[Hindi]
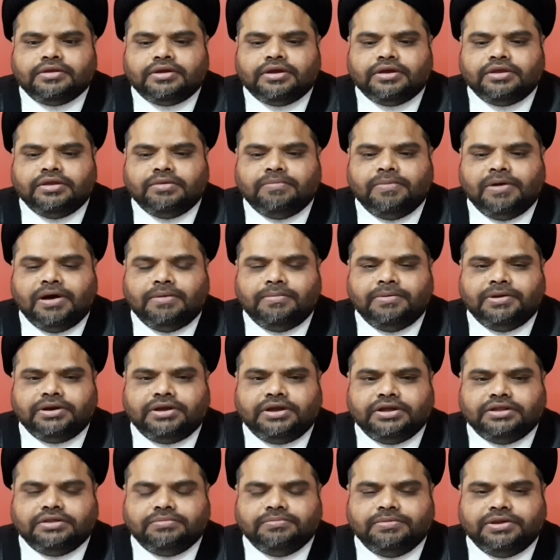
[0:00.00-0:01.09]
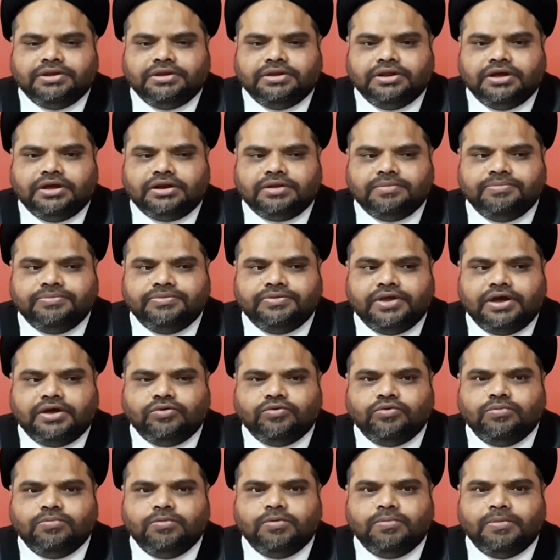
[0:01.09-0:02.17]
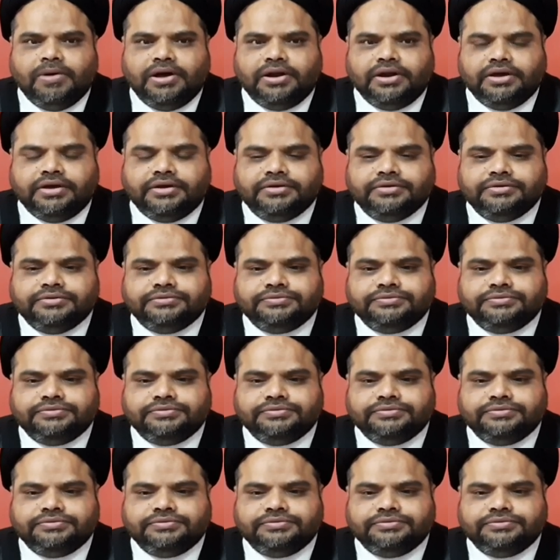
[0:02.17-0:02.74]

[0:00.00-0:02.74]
कि यह बाबरकत महिला मुबारक